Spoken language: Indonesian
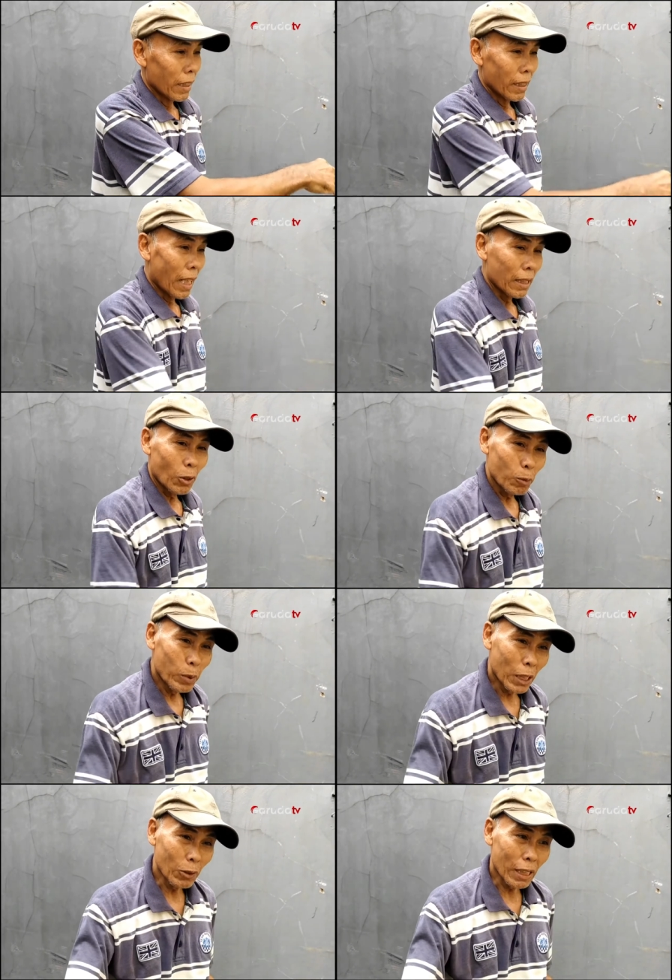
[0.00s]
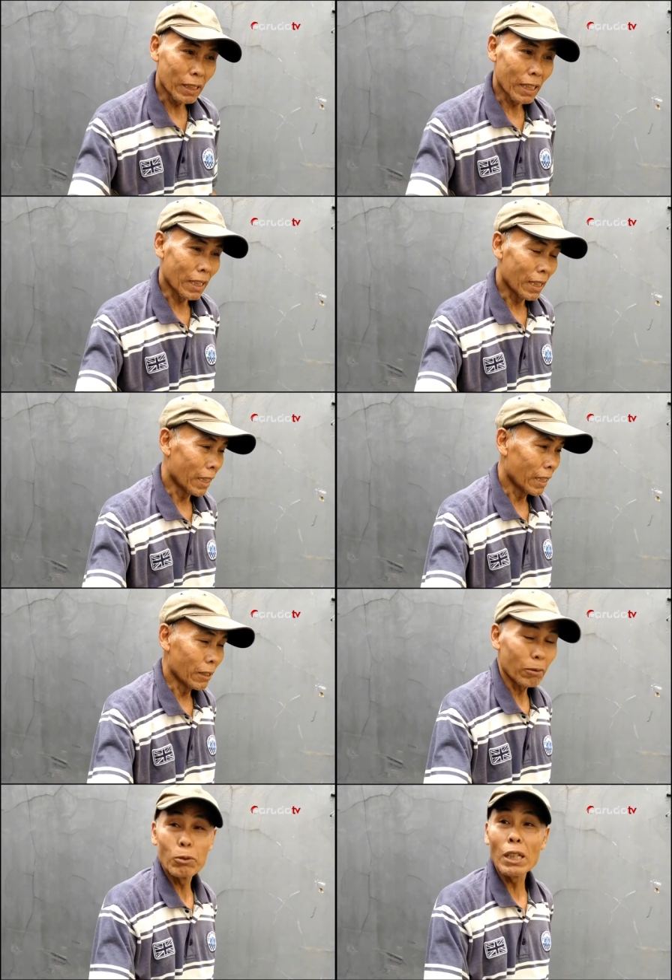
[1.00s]
Uh, terus begitu ada
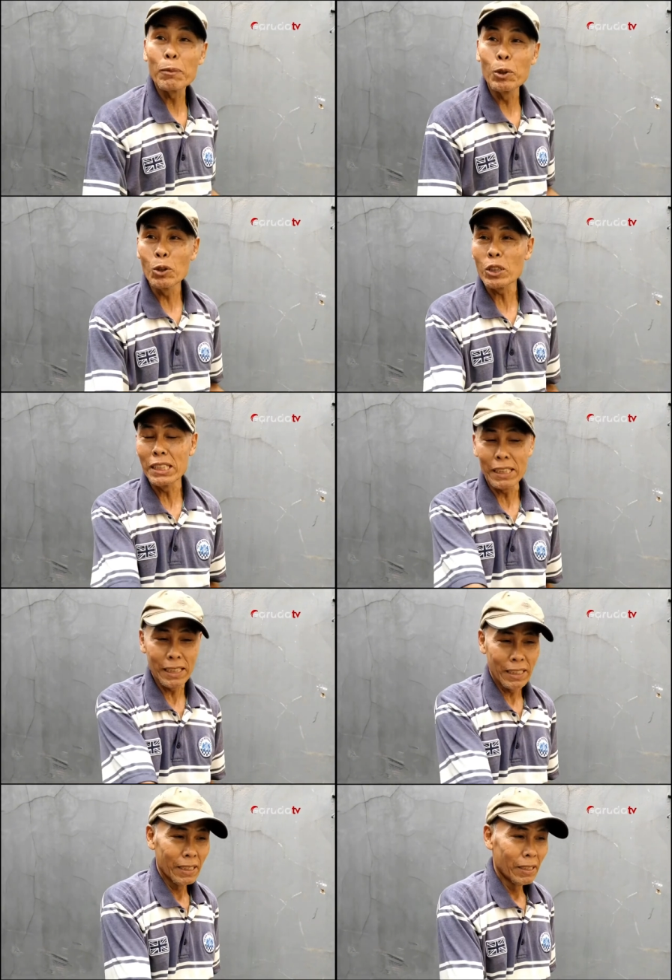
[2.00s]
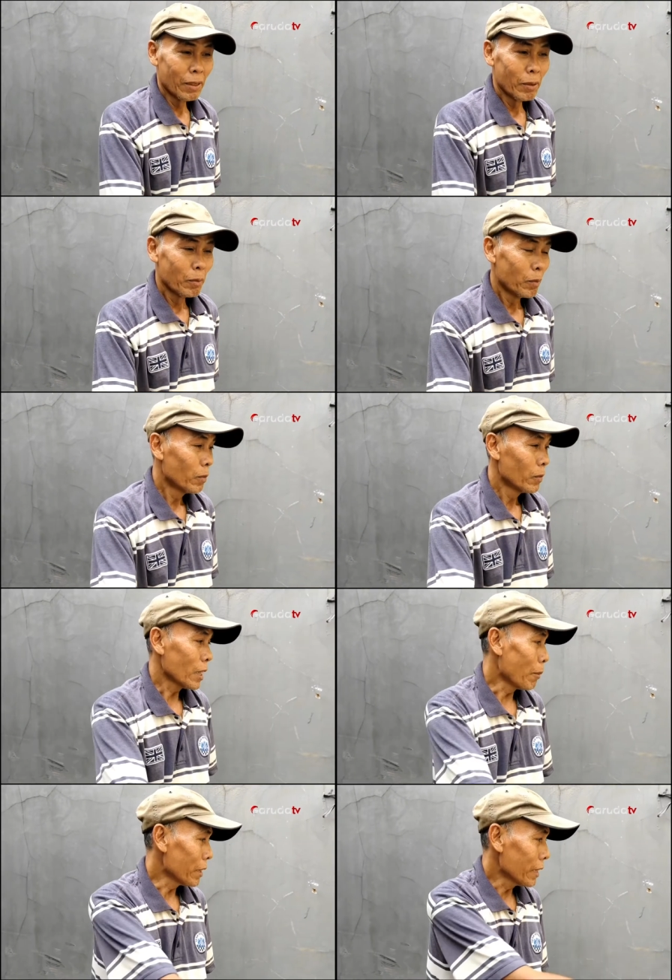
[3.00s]
udah dibuntutin sih. Hmm.
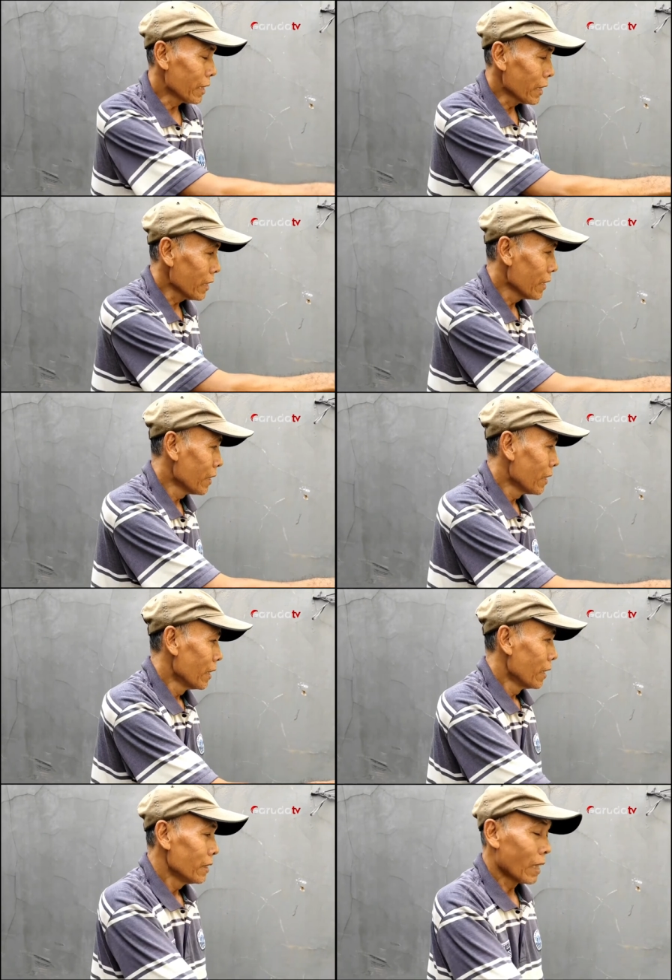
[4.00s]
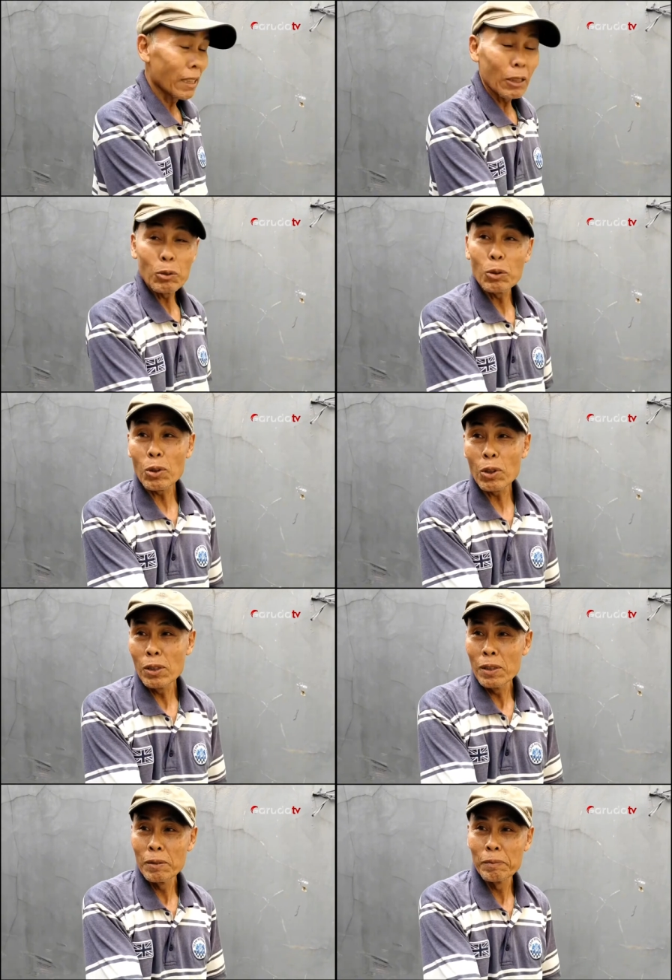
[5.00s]
Sampai sini yang satu
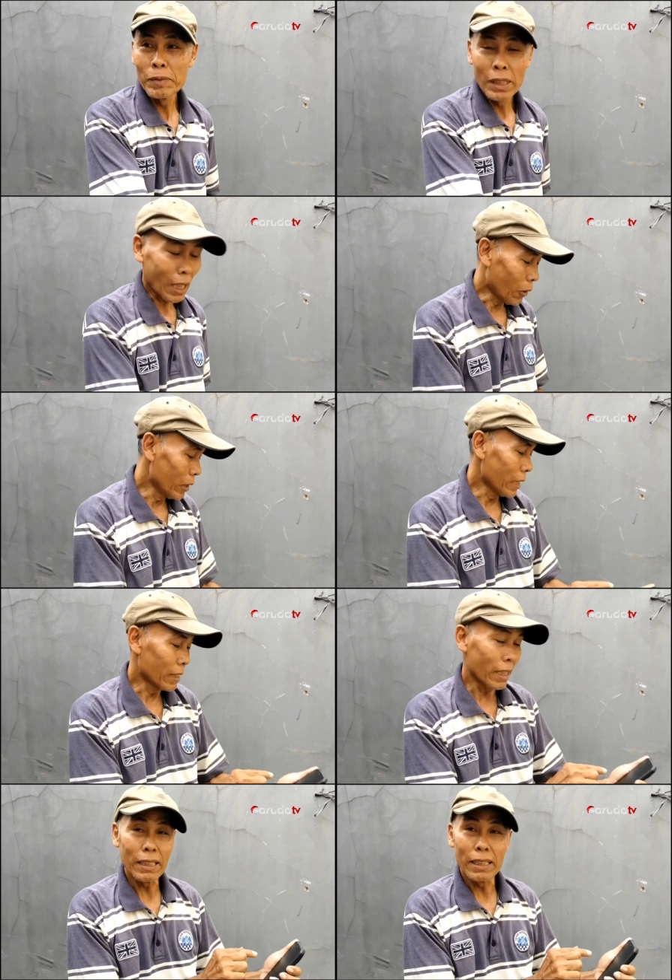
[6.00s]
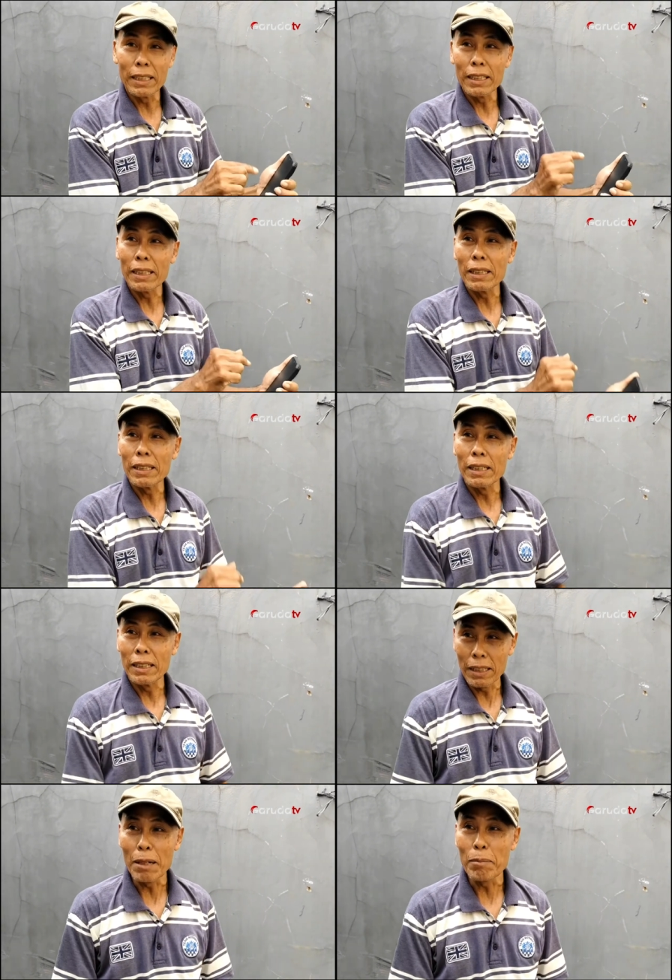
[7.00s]
turun. Kalau lihat dari ya.